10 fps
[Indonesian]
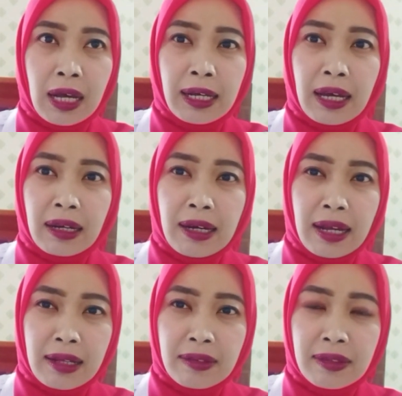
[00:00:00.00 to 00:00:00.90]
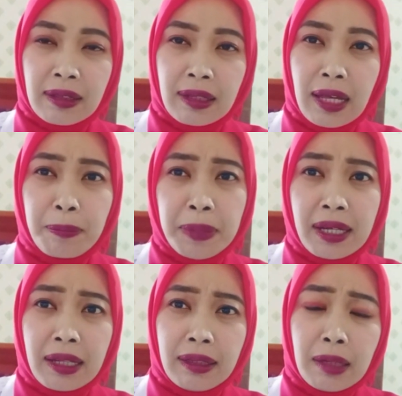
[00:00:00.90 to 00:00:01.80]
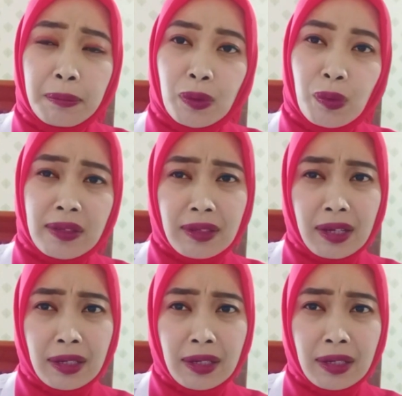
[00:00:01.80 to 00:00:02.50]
karena setelah pergantian penguasa,